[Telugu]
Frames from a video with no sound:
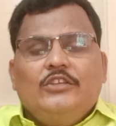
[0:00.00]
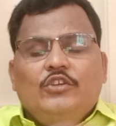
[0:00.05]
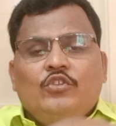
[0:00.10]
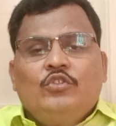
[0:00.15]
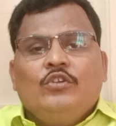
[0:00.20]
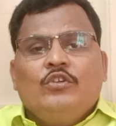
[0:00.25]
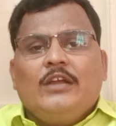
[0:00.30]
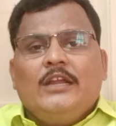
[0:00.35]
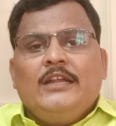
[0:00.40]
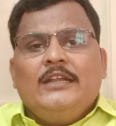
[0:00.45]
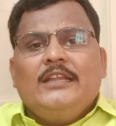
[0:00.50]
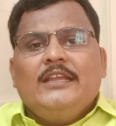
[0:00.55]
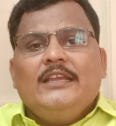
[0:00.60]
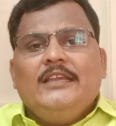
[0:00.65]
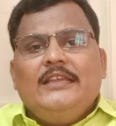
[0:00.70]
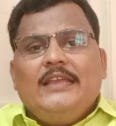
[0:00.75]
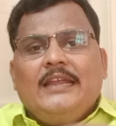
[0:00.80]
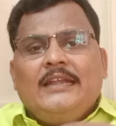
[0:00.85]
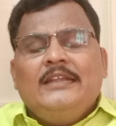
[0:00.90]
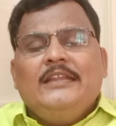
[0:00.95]
ఎందుకంటే
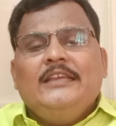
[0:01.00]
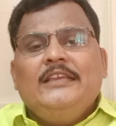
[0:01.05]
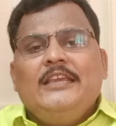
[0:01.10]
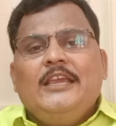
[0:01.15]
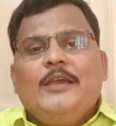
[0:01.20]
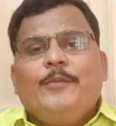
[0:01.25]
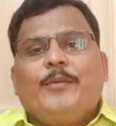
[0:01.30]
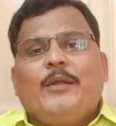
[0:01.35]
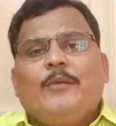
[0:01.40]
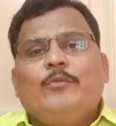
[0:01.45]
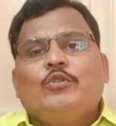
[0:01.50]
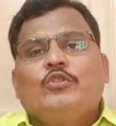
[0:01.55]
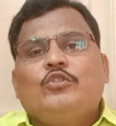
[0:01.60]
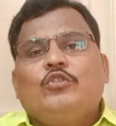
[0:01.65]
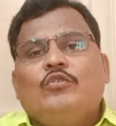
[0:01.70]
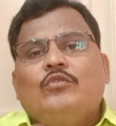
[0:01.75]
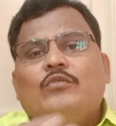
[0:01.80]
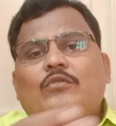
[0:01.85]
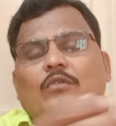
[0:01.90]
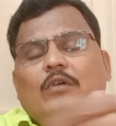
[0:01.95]
ఎన్డీఏ
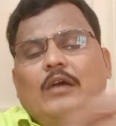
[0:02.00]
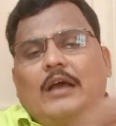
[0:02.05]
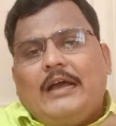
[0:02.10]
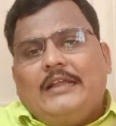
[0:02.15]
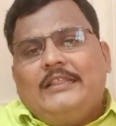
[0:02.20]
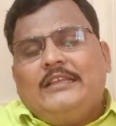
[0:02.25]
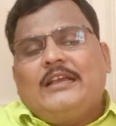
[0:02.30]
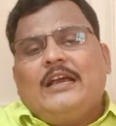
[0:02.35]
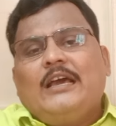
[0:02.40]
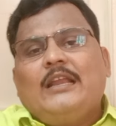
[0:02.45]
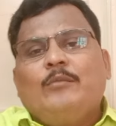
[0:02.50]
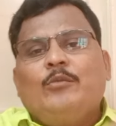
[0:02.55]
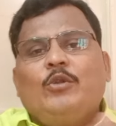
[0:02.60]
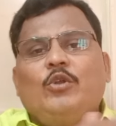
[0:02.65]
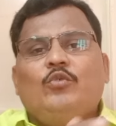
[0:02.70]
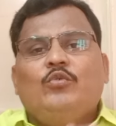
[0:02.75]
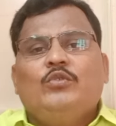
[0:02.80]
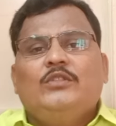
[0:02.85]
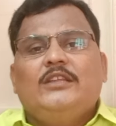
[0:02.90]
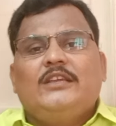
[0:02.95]
ప్రభుత్వం
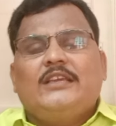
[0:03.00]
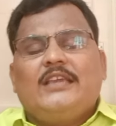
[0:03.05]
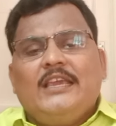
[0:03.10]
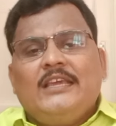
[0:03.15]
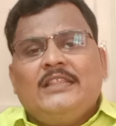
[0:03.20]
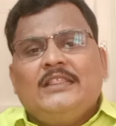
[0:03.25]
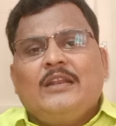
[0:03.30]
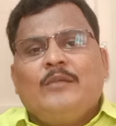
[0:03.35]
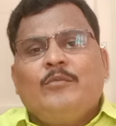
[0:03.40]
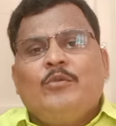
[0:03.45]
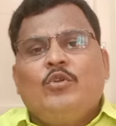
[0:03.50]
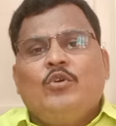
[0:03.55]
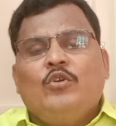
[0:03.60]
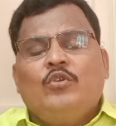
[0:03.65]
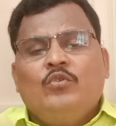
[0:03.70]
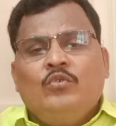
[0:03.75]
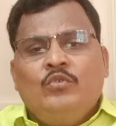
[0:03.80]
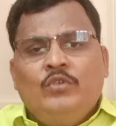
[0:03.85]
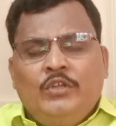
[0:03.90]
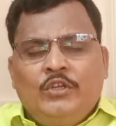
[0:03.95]
అధికారంలో ఉంది
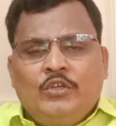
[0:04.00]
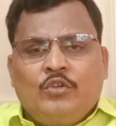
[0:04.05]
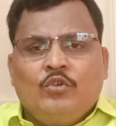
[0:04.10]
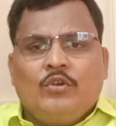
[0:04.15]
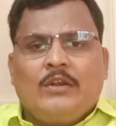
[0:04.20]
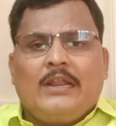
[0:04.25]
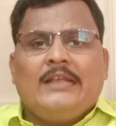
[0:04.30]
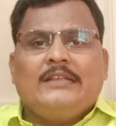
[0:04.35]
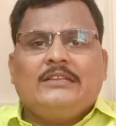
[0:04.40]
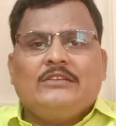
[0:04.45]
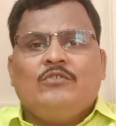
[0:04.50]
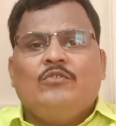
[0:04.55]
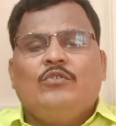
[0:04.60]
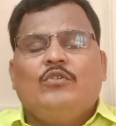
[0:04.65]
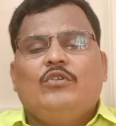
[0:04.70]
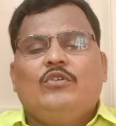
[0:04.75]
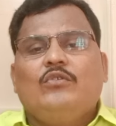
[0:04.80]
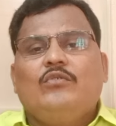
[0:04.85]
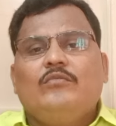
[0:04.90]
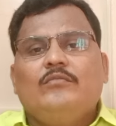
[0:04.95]
కేంద్రంలోనూ ఇటు
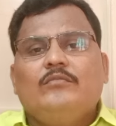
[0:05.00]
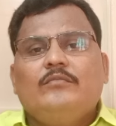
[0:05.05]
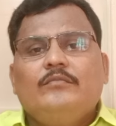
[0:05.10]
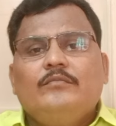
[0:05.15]
రాష్ట్రంలోనూ